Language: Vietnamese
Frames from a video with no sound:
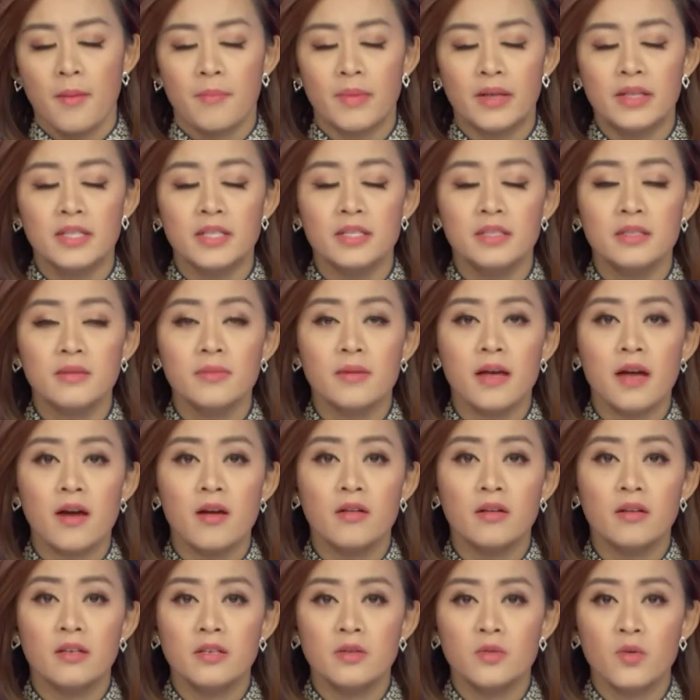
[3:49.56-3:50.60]
Bản tin tiếp theo
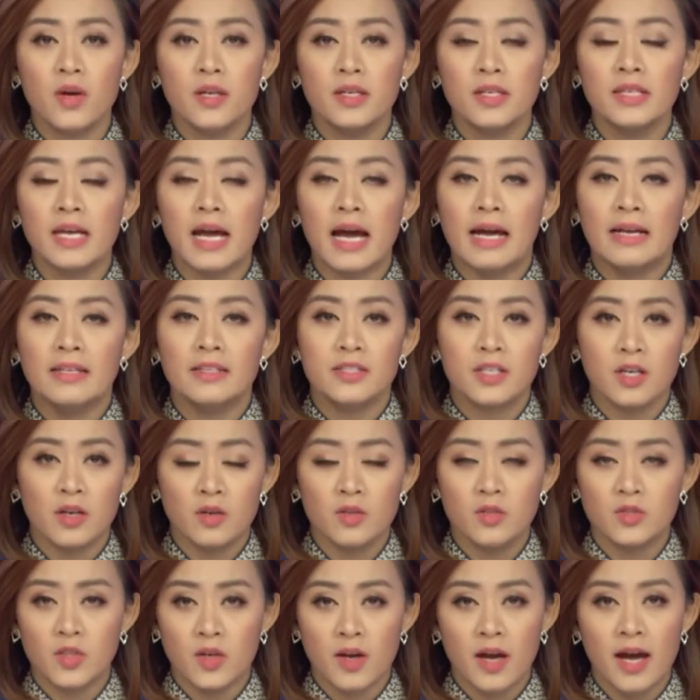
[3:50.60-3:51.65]
có liên quan đến Á
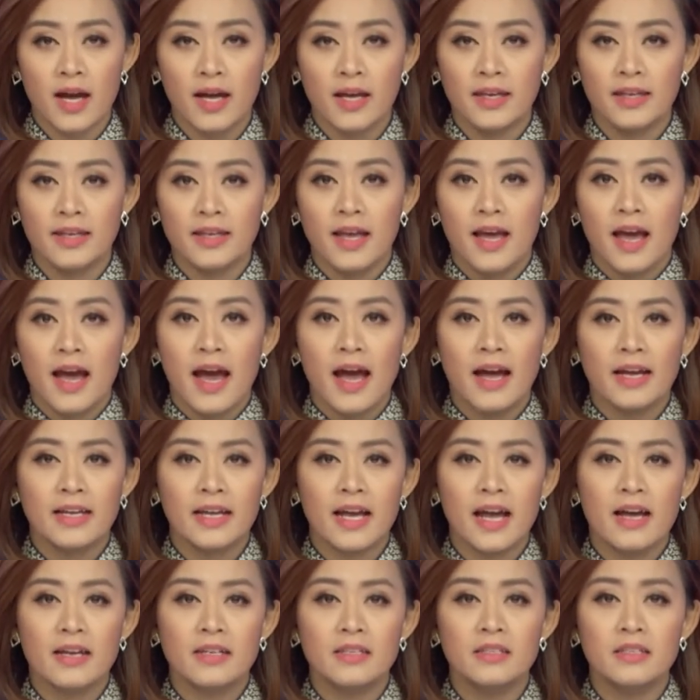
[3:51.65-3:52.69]
Châu cho hay hàng
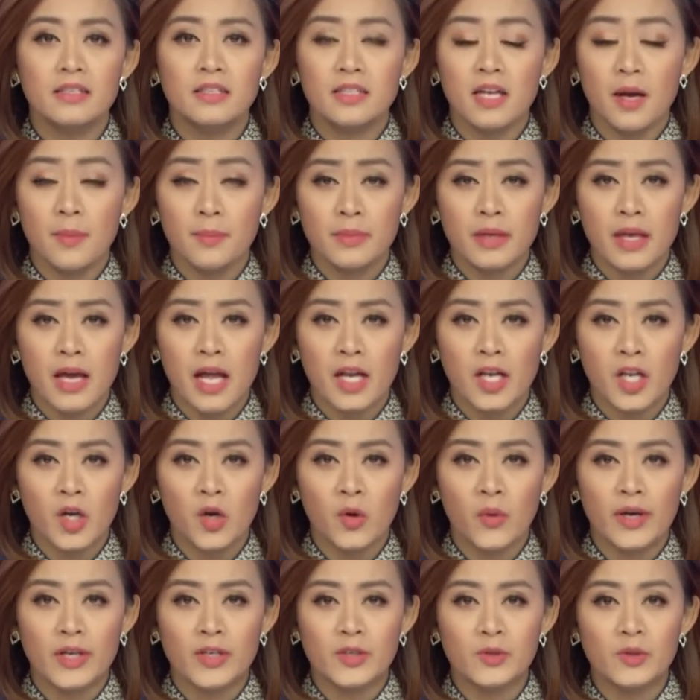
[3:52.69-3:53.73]
ngàn người tham gia lễ
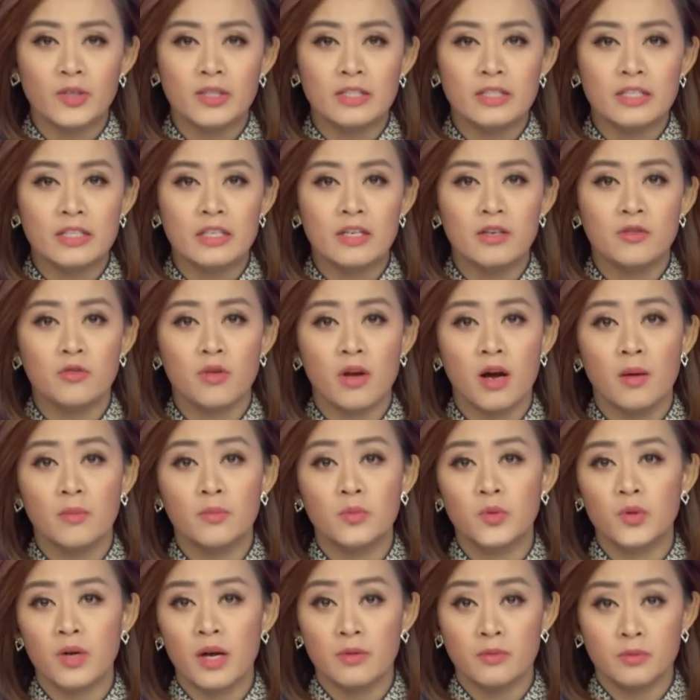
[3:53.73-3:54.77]
hội đua thuyền rồng
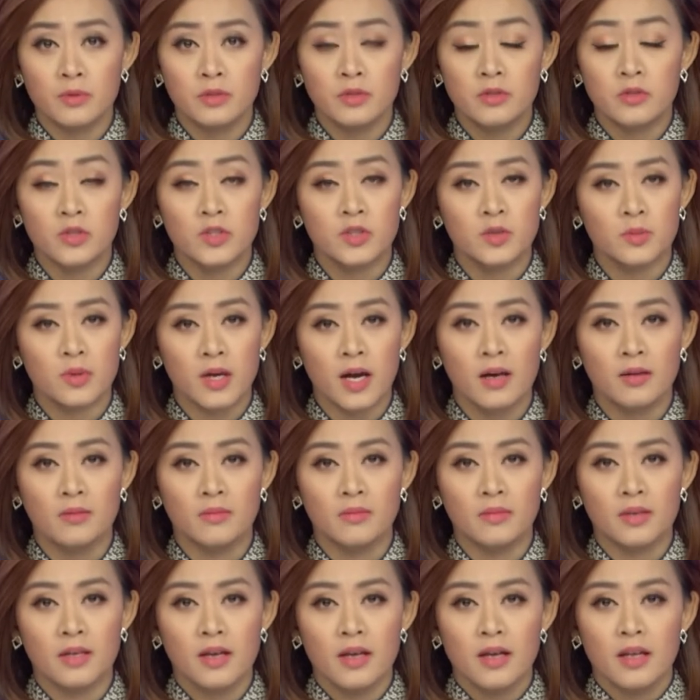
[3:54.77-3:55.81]
Duanwu của Trung Cộng.
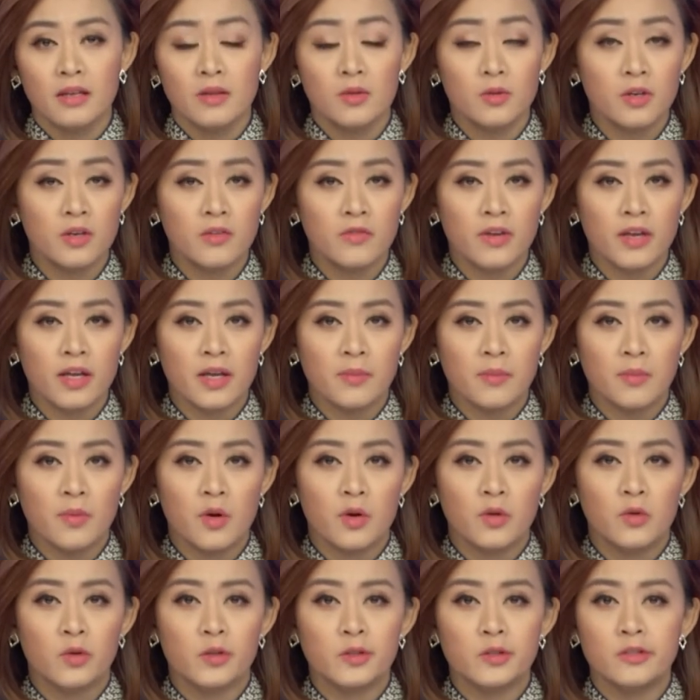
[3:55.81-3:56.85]
Thưa quý vị,
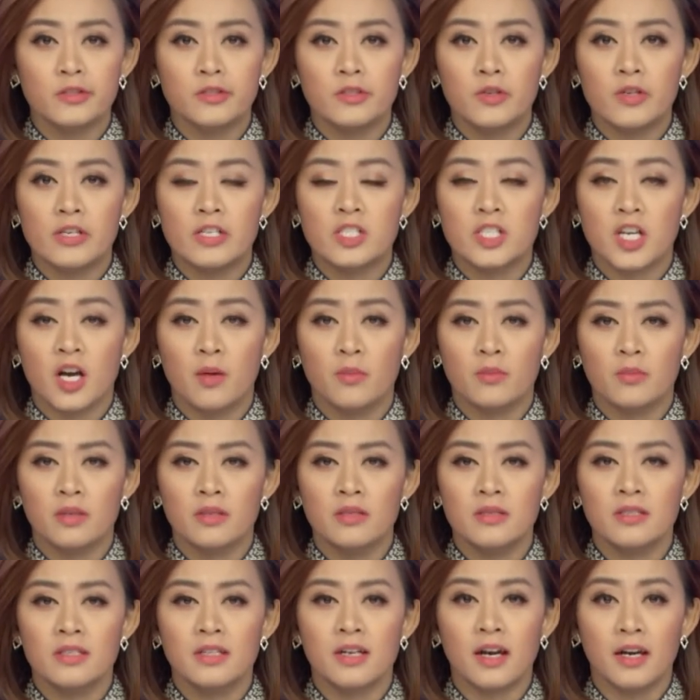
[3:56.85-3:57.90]
một cuộc đua thuyền rồng đã
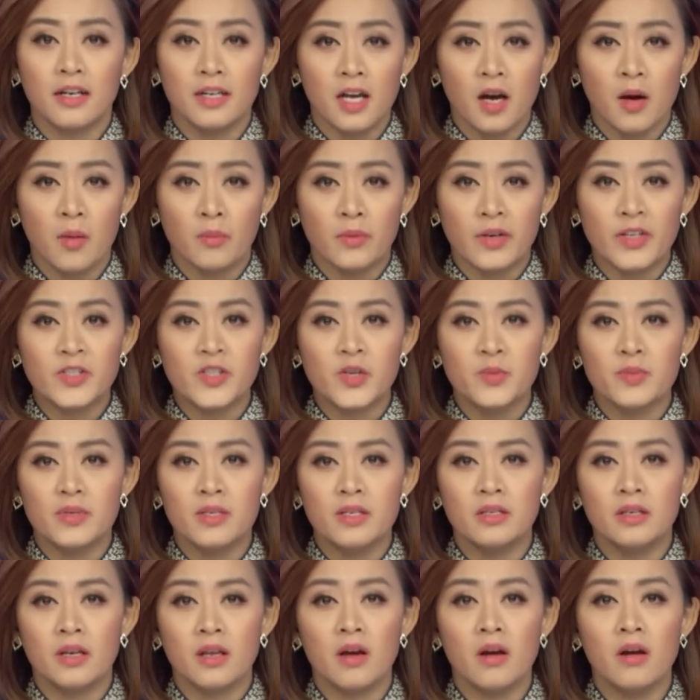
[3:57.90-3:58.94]
được khởi động để chào
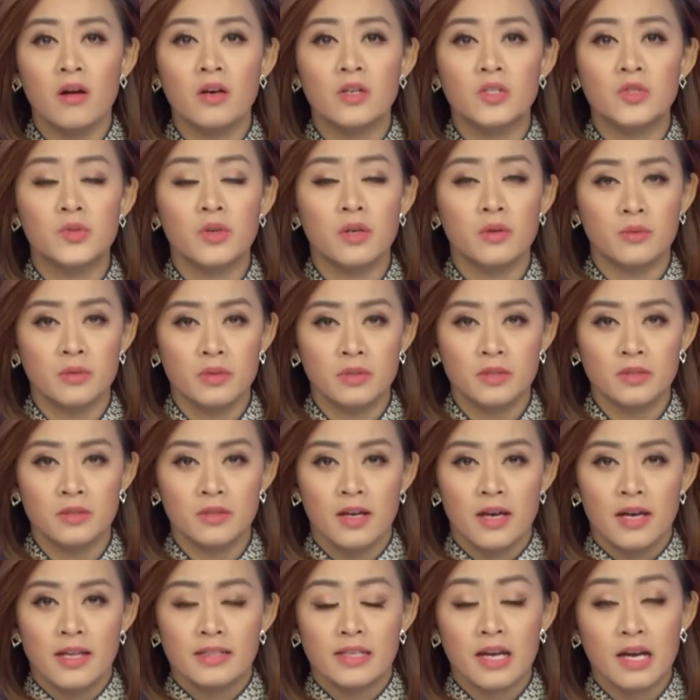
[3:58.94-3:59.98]
mừng lễ hội Duanwu
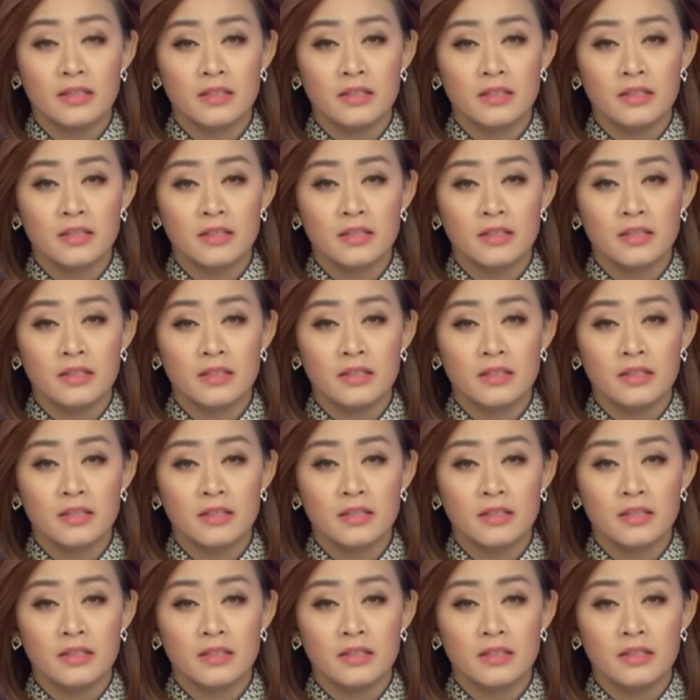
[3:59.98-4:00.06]
tại